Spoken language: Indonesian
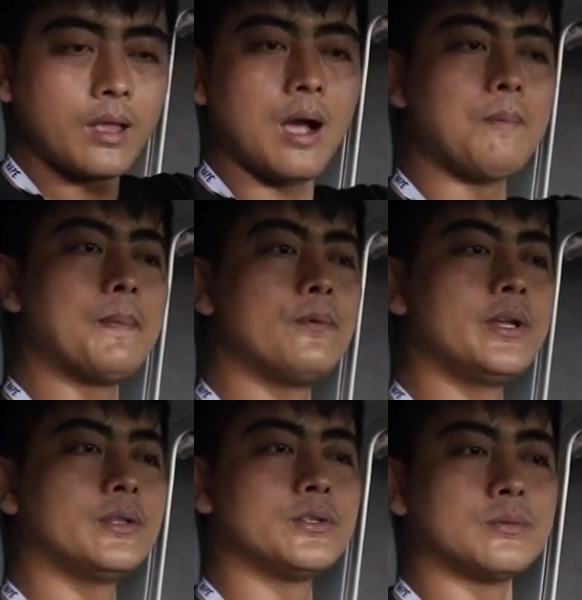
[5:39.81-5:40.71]

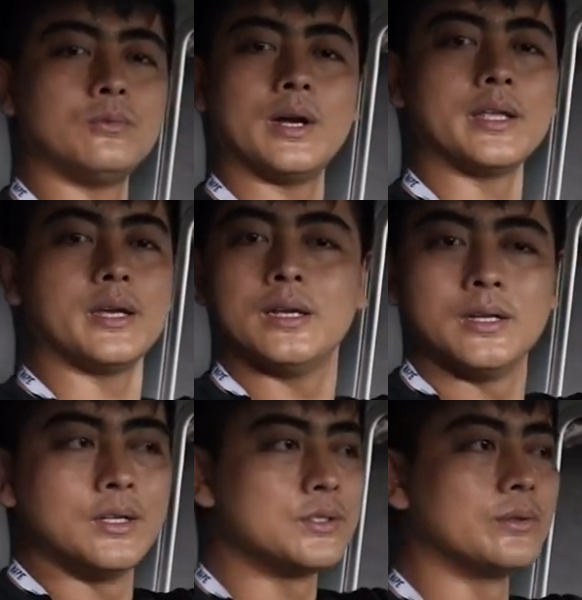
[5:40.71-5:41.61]
apapun itu semuanya
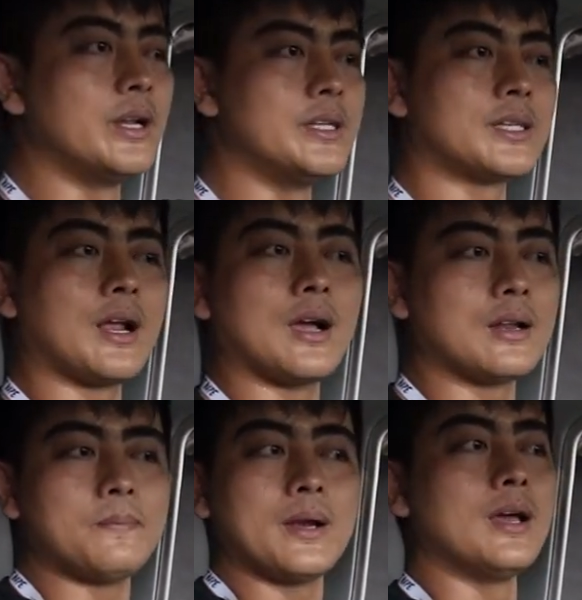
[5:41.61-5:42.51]
sudah diserahkan
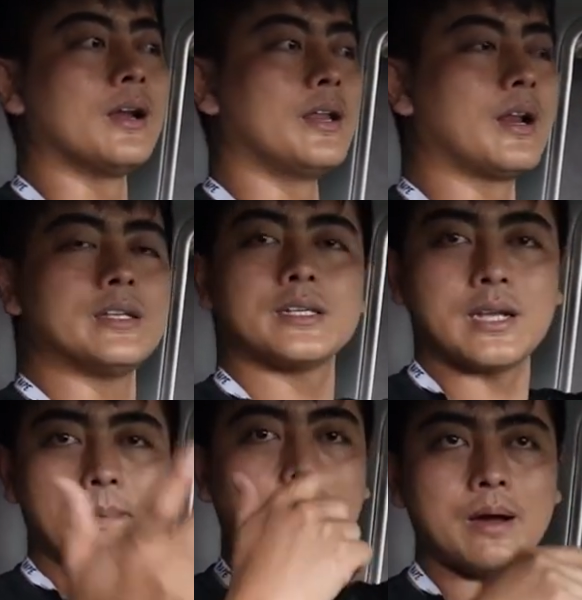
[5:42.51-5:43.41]
kepada Hardy Classic
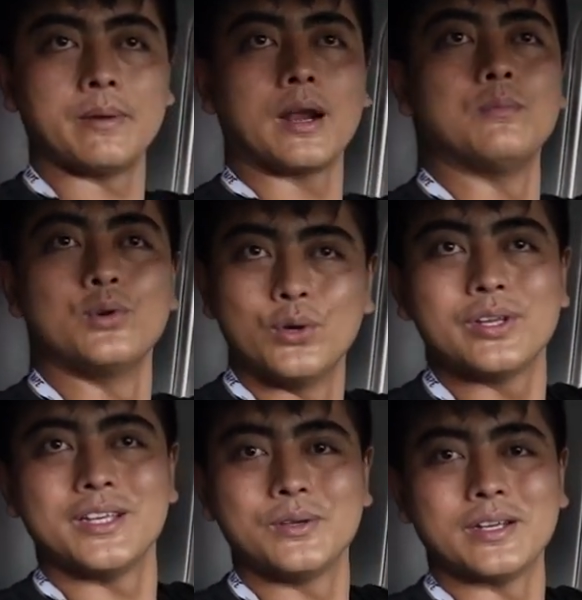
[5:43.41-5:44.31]
sampai kamera
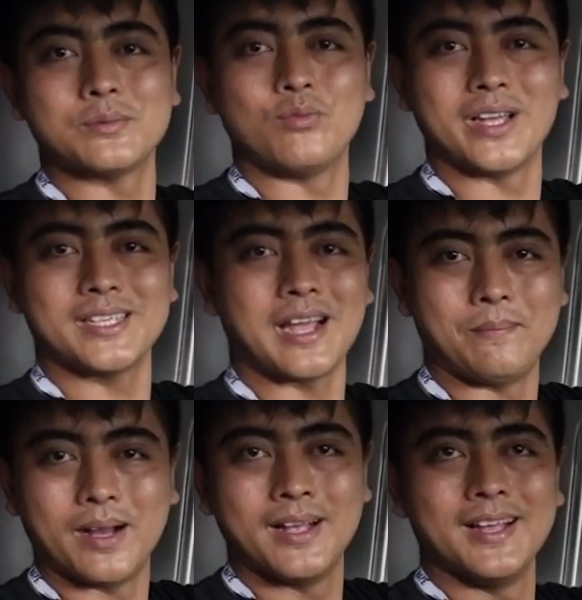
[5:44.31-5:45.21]
mundurnya juga semuanya
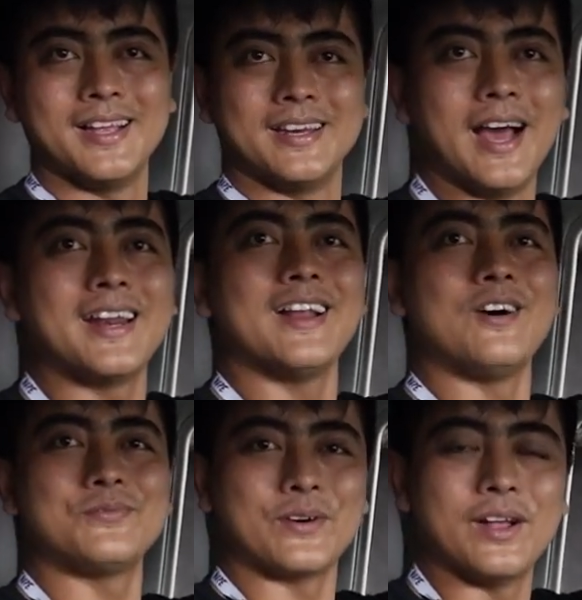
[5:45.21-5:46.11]
sama. Dan
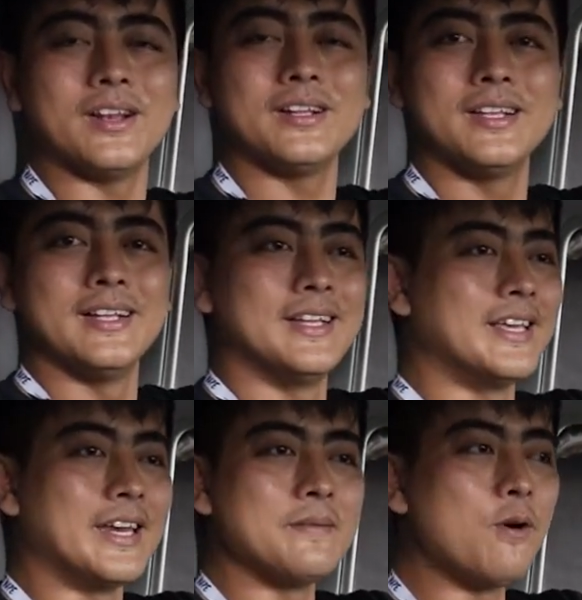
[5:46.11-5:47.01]
overall
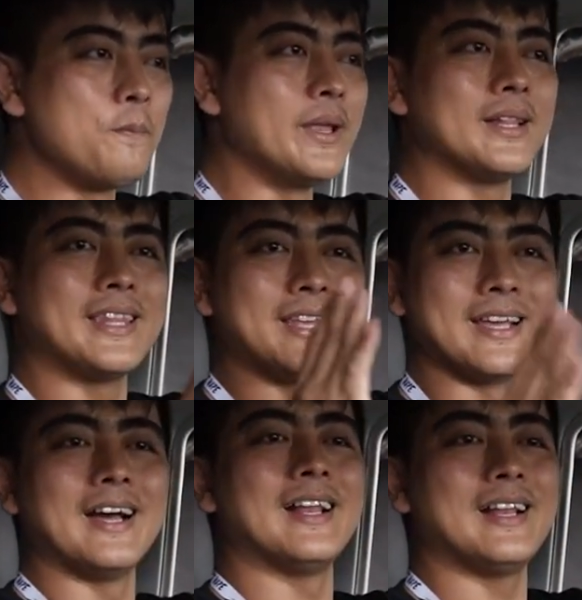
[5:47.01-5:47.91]
ini mobil
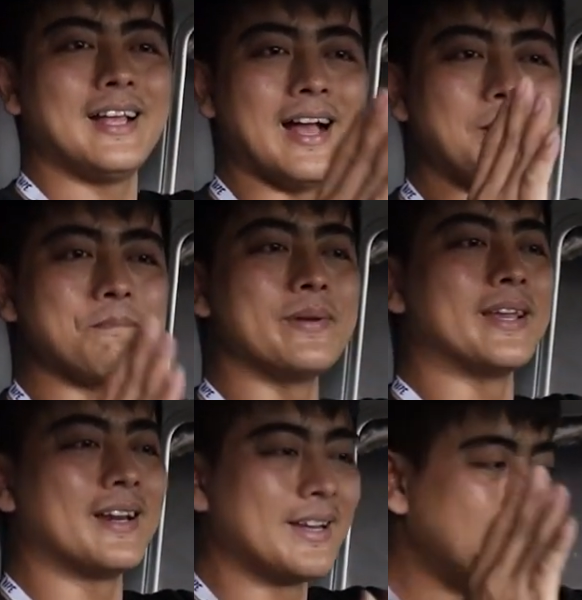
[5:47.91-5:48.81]
tinggal
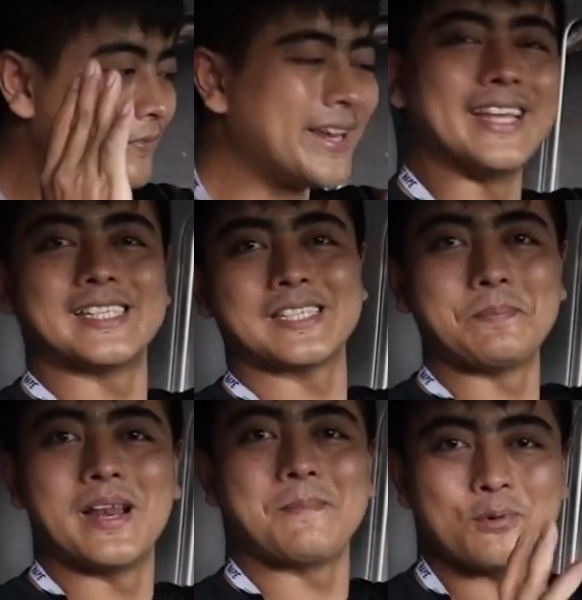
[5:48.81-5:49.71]
hampir finish
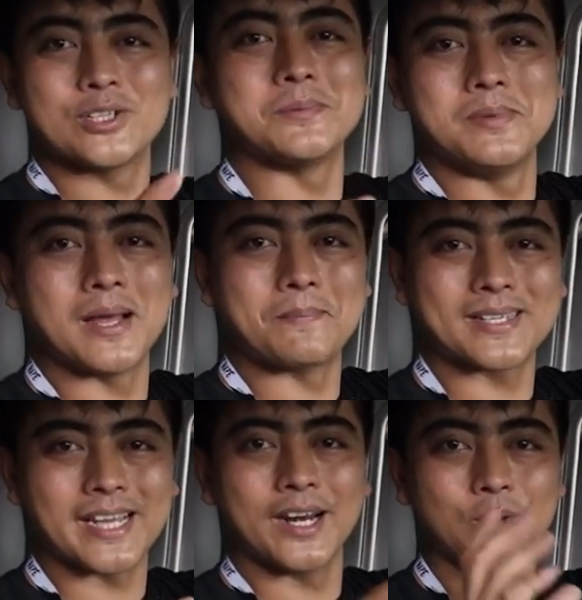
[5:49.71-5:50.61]

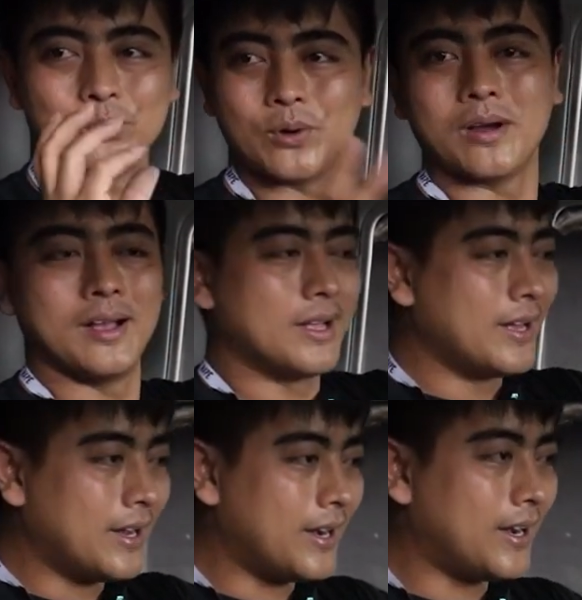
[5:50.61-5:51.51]
99% untuk
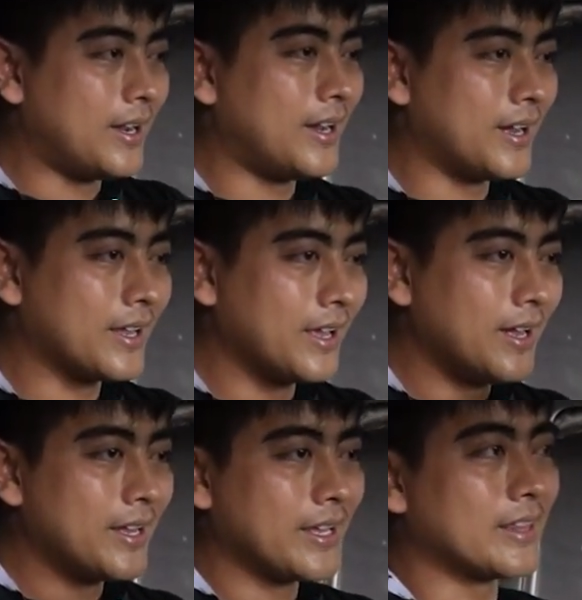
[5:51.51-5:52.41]
uh,
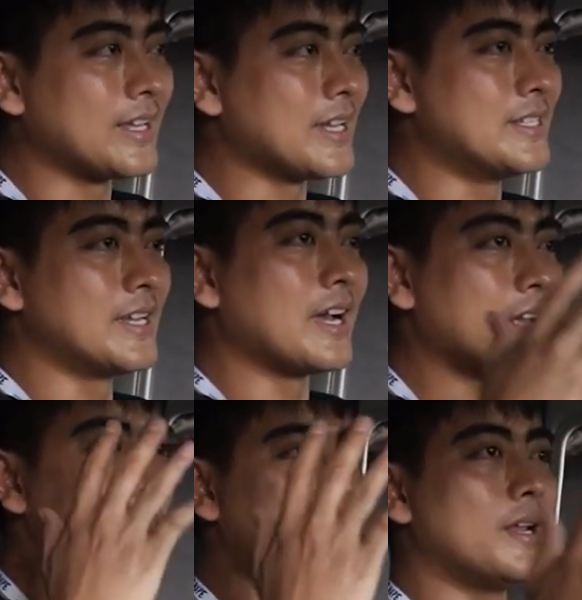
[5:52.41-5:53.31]
kita sajikan
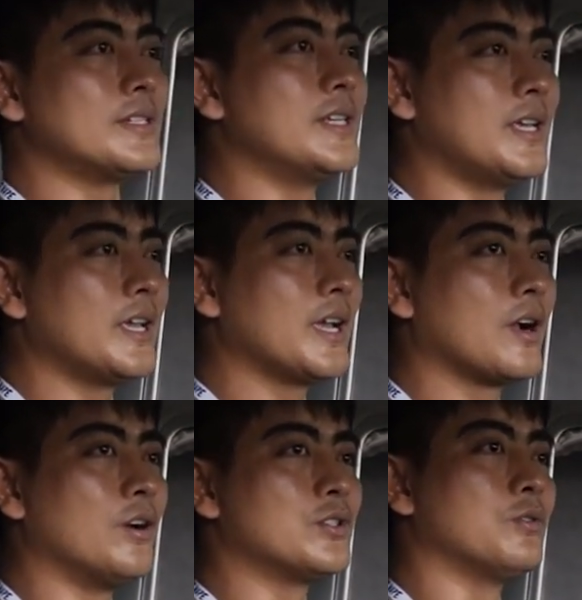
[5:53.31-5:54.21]
kepada si
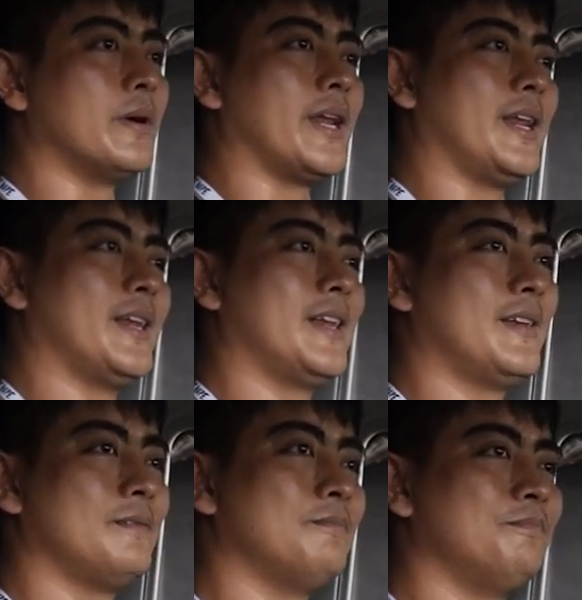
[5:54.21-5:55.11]
konsumen.
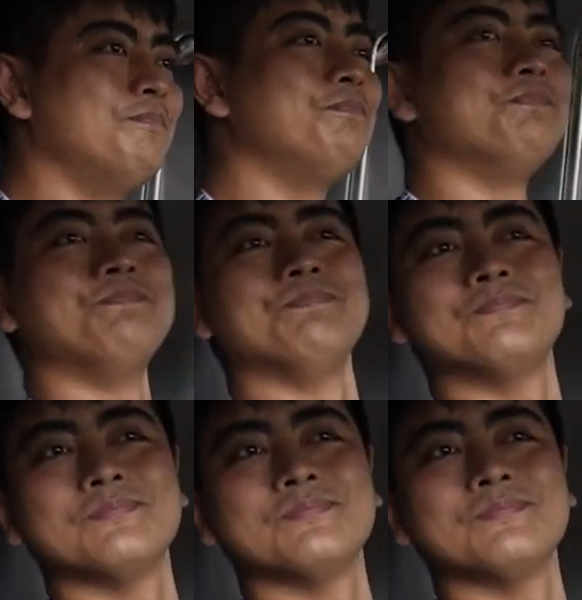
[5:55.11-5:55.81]
Hmm,